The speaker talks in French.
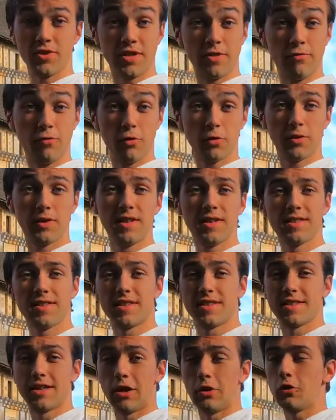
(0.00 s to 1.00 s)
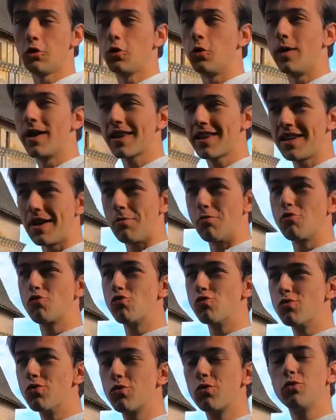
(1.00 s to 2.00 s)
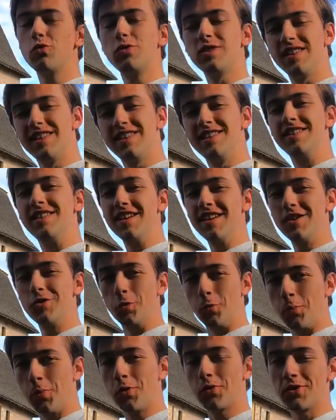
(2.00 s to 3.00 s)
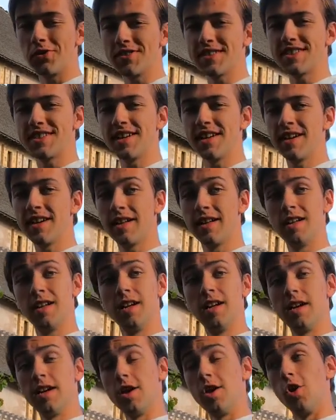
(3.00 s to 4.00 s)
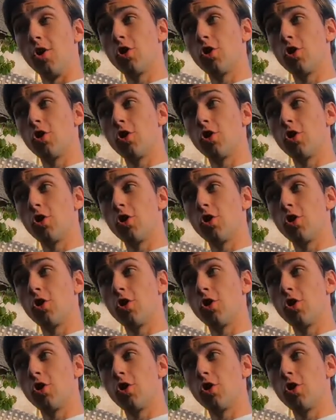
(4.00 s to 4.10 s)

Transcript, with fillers: ce qu'il faut retenir, c'est que c'est un endroit qui a beaucoup, beaucoup d'idées, de potentiel. Et